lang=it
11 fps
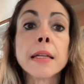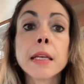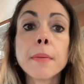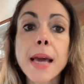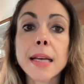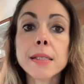
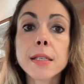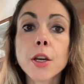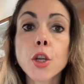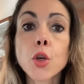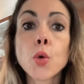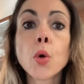TBS
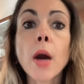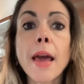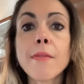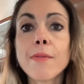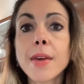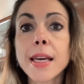Crew è
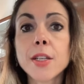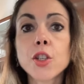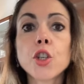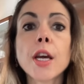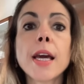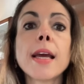
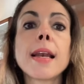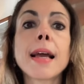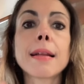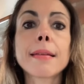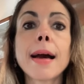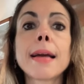invece
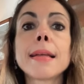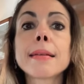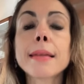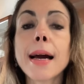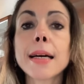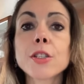la talent
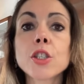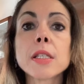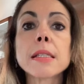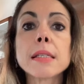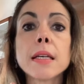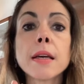
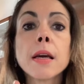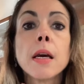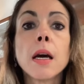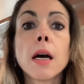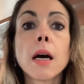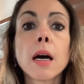agency
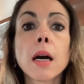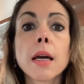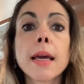eh,